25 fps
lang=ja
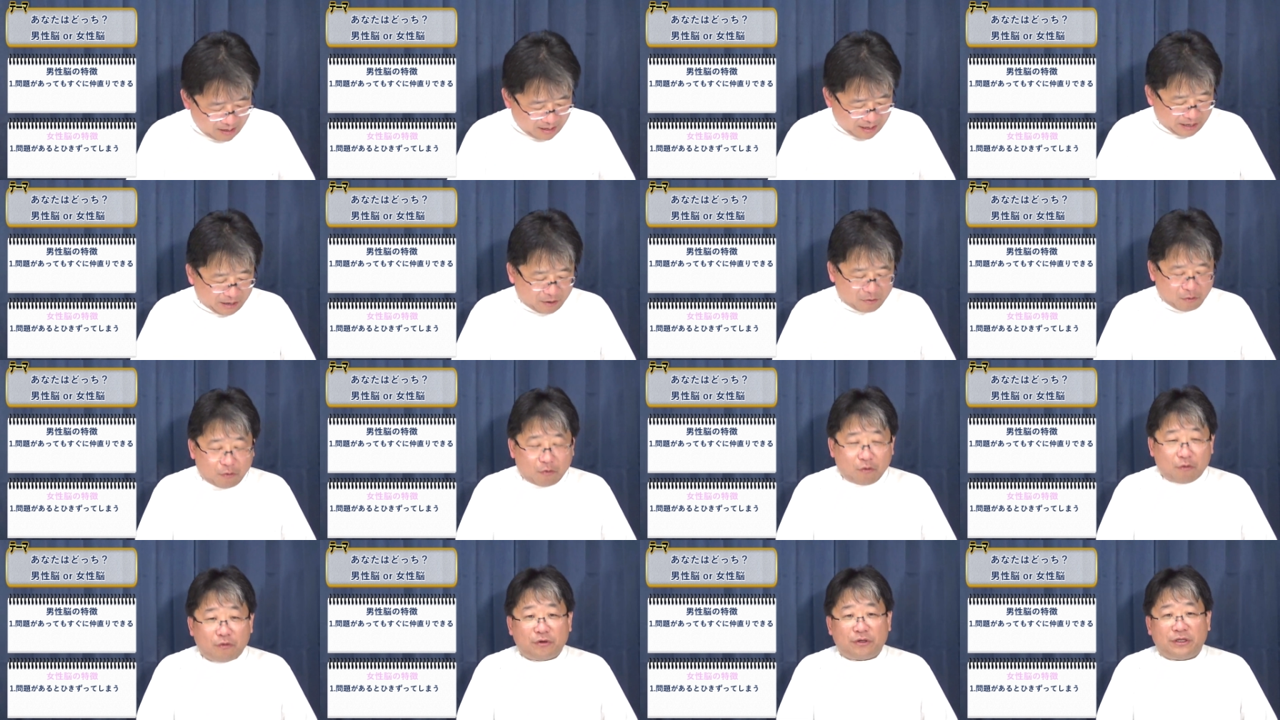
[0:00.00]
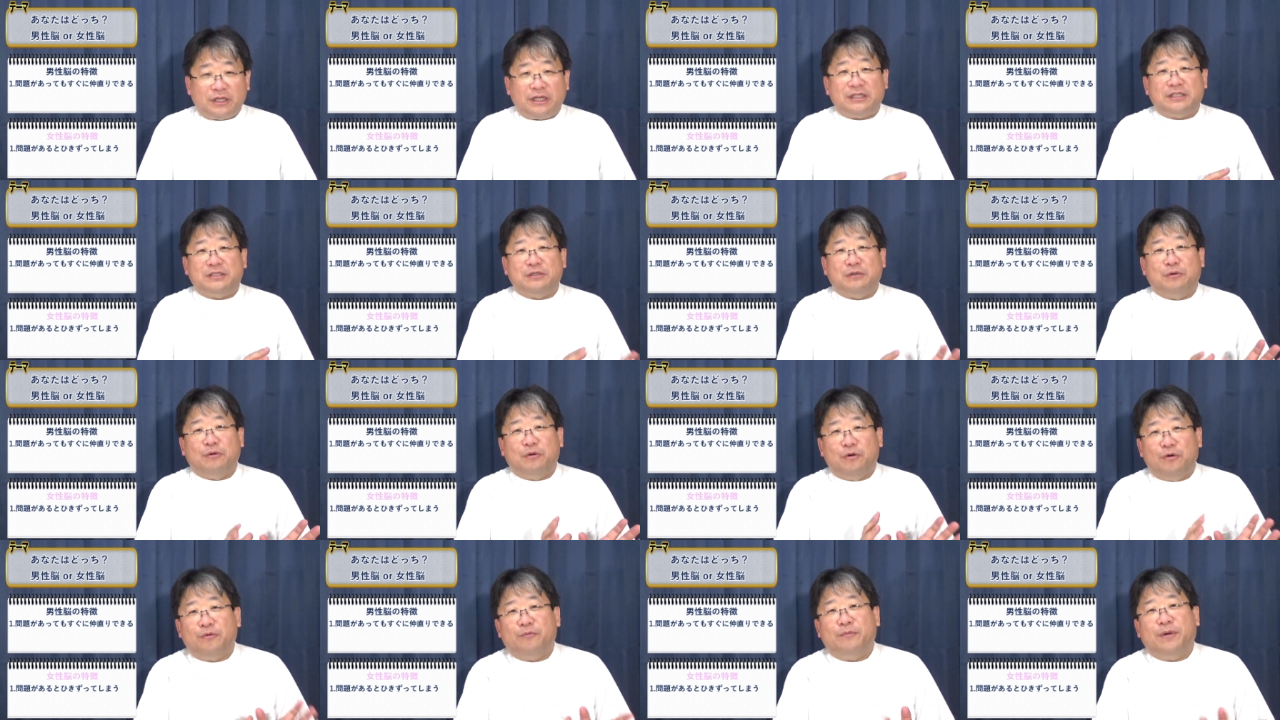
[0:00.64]
えここの
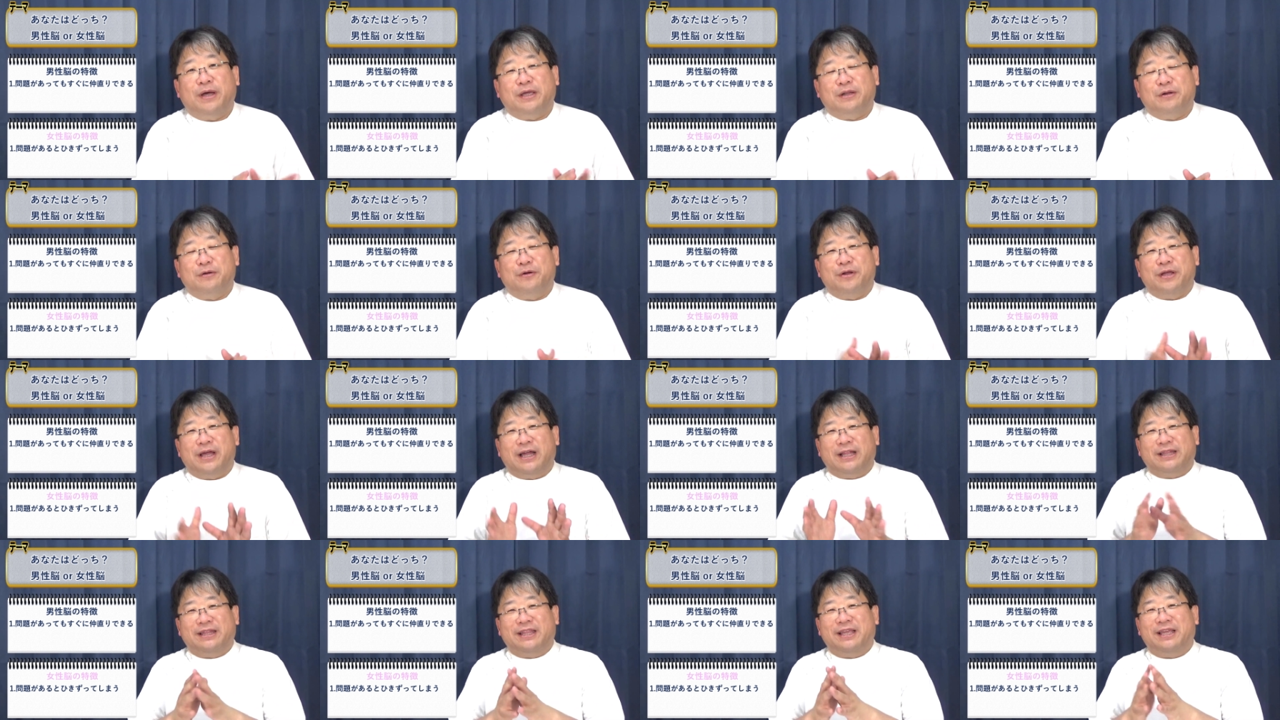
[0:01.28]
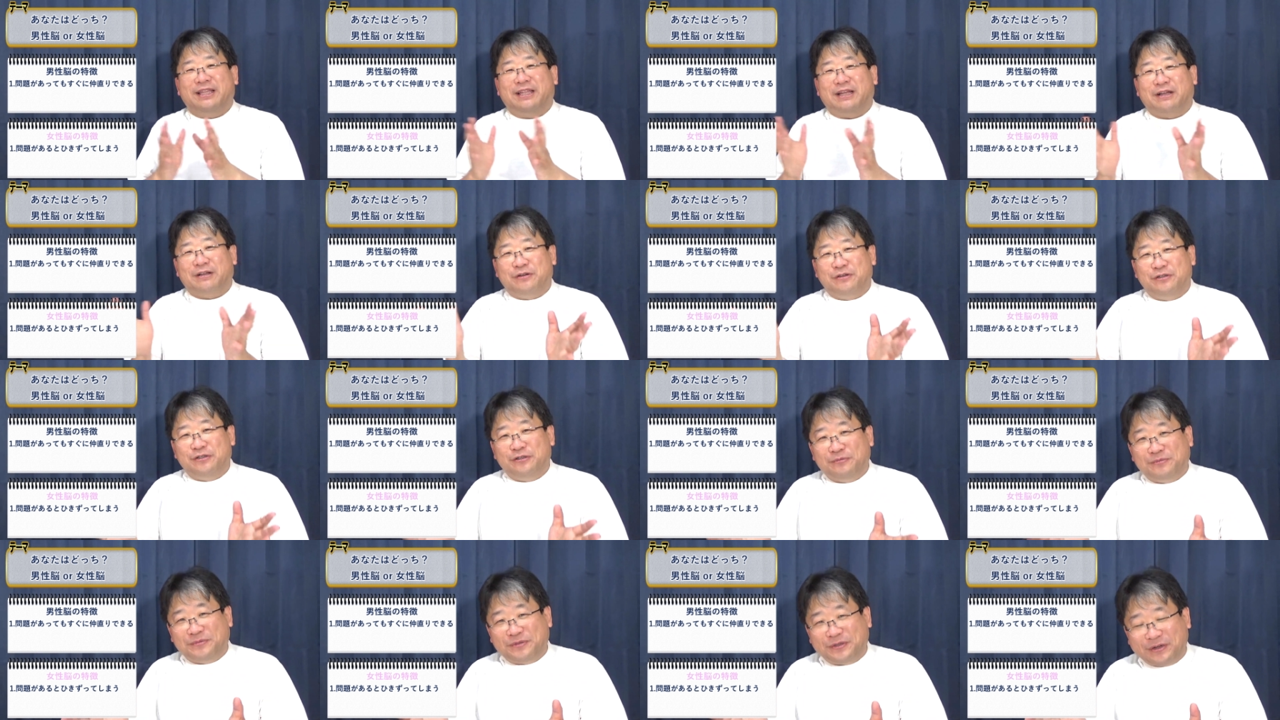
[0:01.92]
テストをまあいろいろやってきた
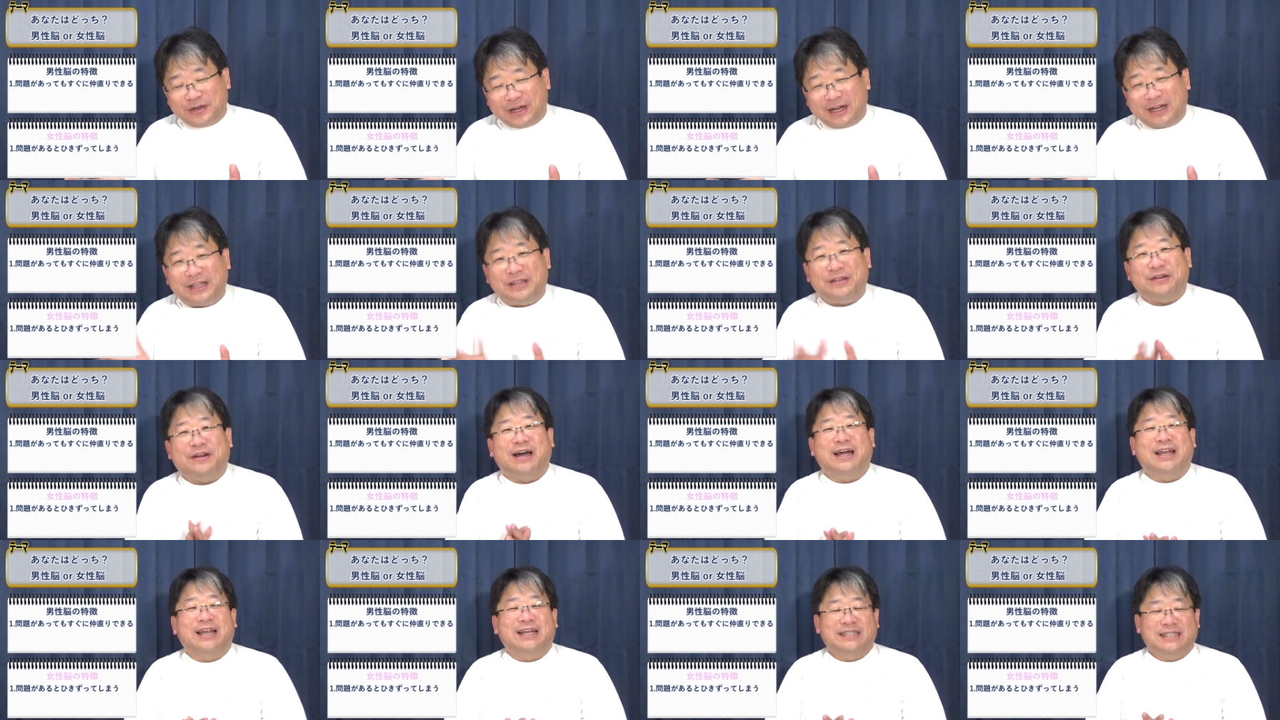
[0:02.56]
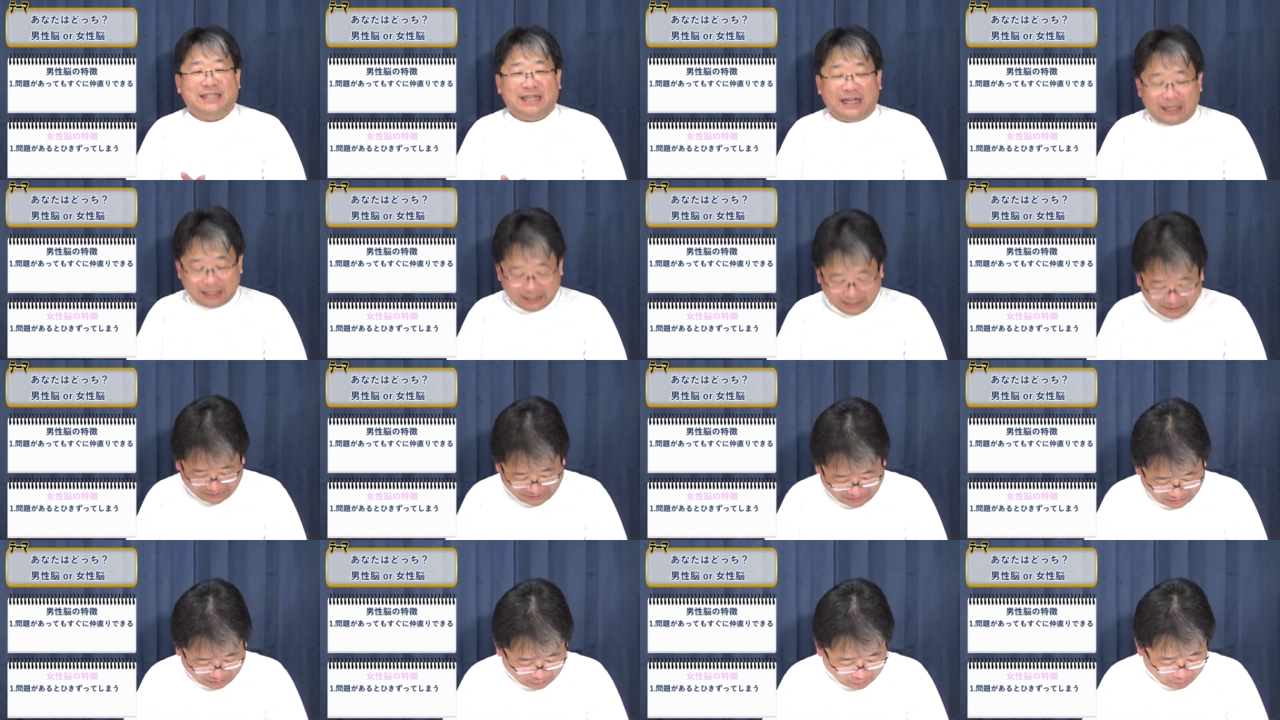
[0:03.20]
グループの中での話なんで
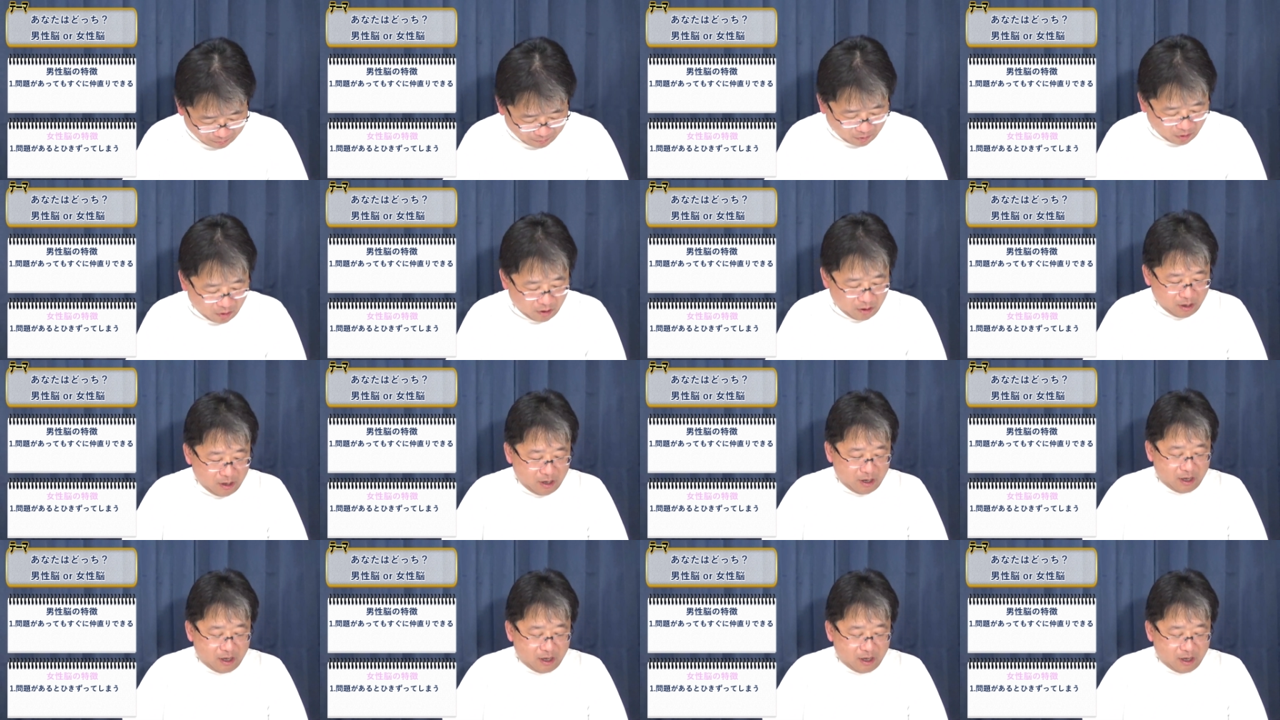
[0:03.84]
すけれども。